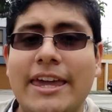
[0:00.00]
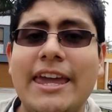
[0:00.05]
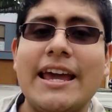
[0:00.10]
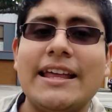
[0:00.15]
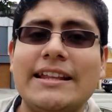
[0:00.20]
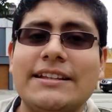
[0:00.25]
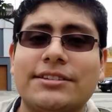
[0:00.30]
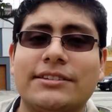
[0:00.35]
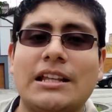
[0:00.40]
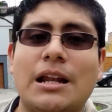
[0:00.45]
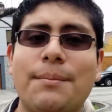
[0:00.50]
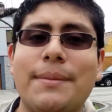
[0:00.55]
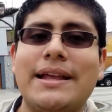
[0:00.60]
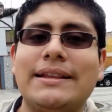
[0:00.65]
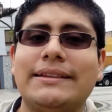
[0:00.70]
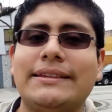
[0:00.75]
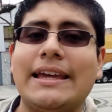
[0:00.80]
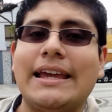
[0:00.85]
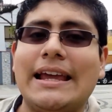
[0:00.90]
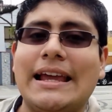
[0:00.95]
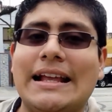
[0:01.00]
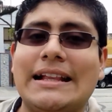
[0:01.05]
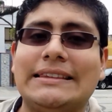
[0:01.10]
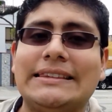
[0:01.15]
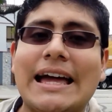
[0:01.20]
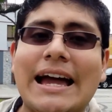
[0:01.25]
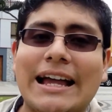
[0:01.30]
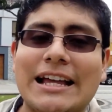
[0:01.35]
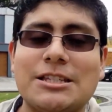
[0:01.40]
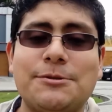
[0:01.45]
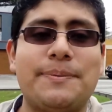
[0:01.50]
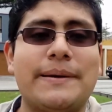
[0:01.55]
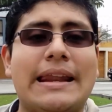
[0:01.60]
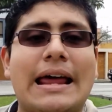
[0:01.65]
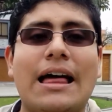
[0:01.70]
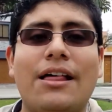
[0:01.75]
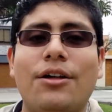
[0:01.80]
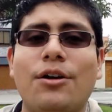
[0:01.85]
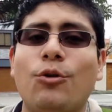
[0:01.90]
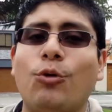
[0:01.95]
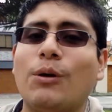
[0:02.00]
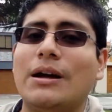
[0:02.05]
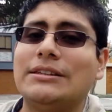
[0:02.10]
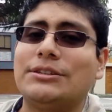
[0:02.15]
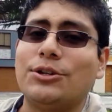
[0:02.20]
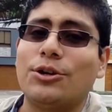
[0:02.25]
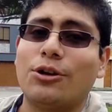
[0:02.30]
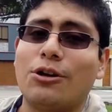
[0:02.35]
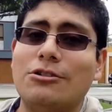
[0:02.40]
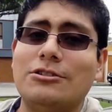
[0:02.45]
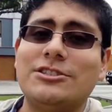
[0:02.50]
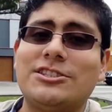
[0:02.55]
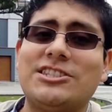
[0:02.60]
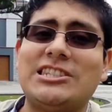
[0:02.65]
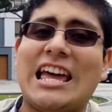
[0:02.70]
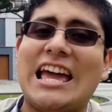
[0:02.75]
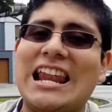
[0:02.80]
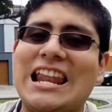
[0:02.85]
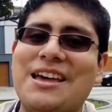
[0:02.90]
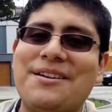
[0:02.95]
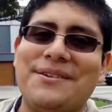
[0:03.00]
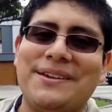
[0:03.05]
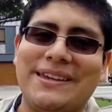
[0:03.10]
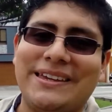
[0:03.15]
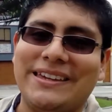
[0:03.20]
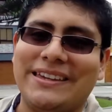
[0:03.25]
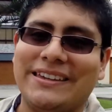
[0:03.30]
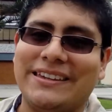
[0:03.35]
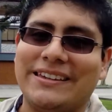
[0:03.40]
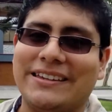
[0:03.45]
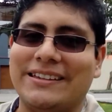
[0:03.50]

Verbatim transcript: Y adicionalmente, el tan esperado encuentro con Celebi.